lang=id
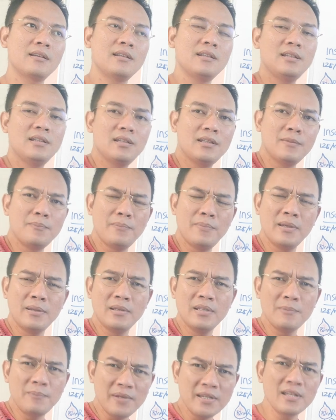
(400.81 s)
Di, di,
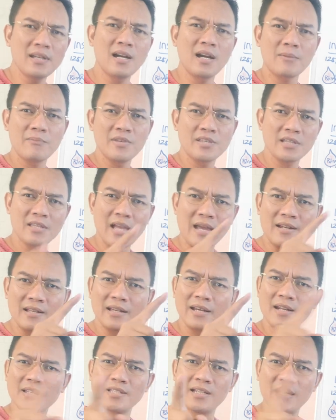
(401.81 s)
di pinggang biasanya ada
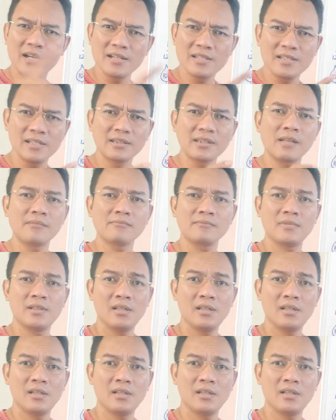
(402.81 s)
garis-garis hitam